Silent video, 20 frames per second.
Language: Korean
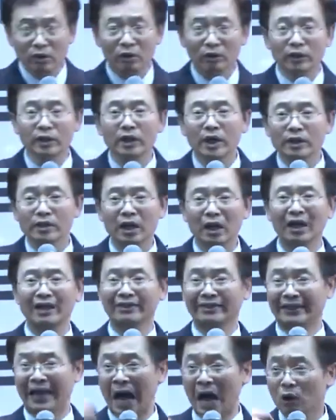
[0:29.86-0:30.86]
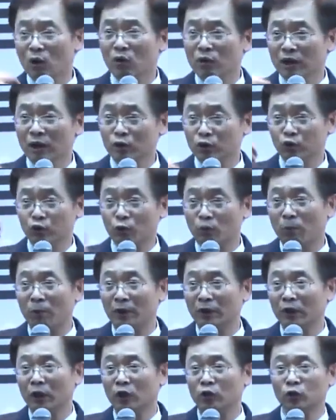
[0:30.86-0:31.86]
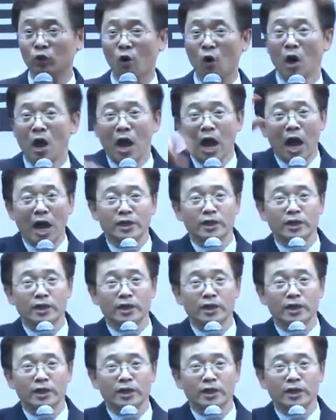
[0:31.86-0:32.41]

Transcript: 해서 이 회사가 나로 인해서 축복받아가지고